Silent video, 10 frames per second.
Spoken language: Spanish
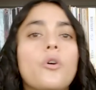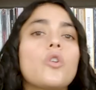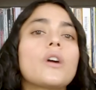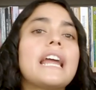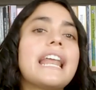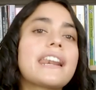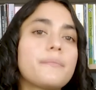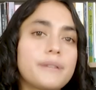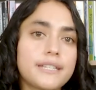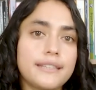por lo que la
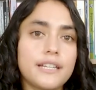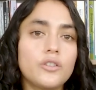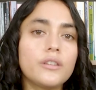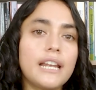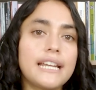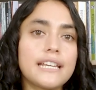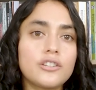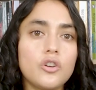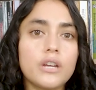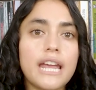representación de la
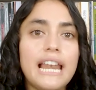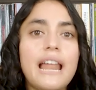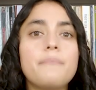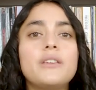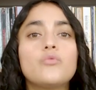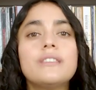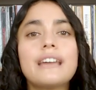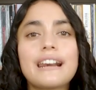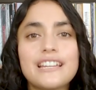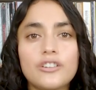nación en el ámbito
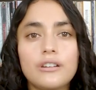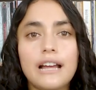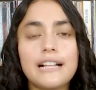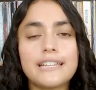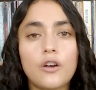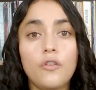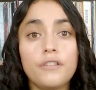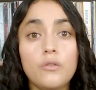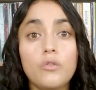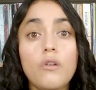internacional se
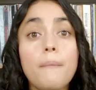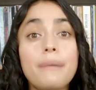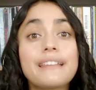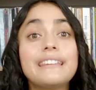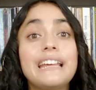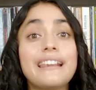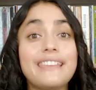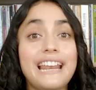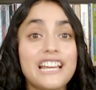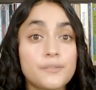configuró a partir
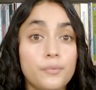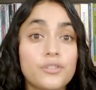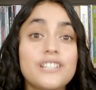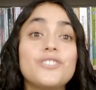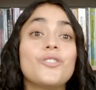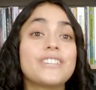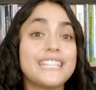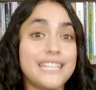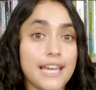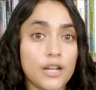de la exposición de
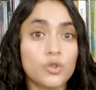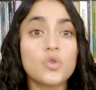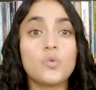ciertos